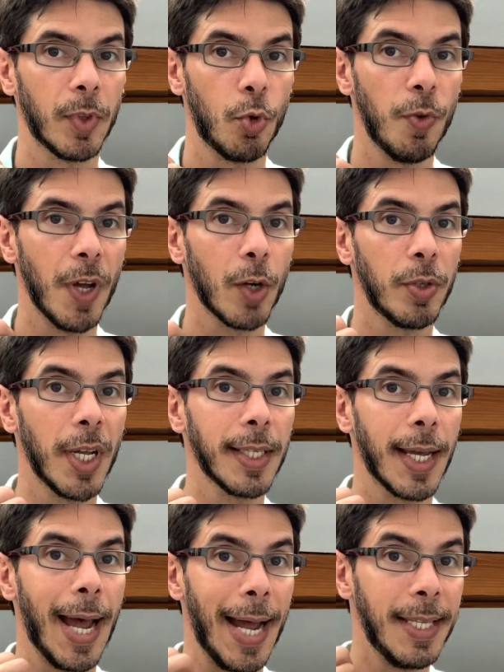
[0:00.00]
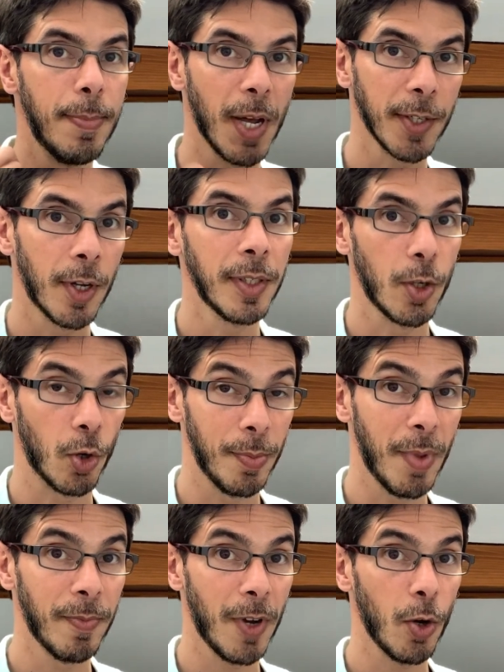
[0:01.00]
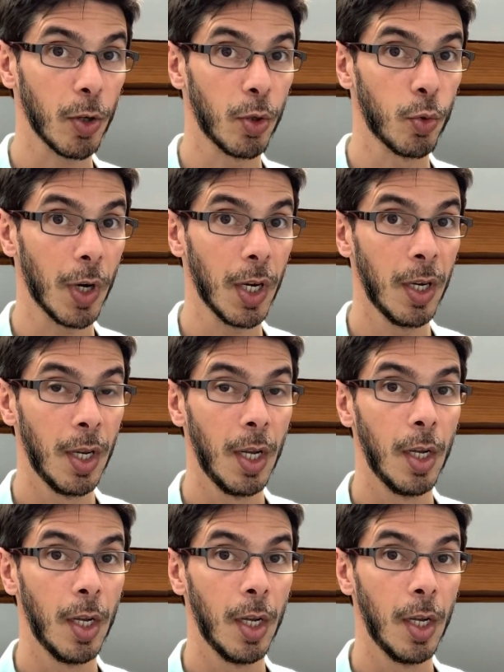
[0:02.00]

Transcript: te faire connaître à des personnes qui ont les mêmes valeurs que toi,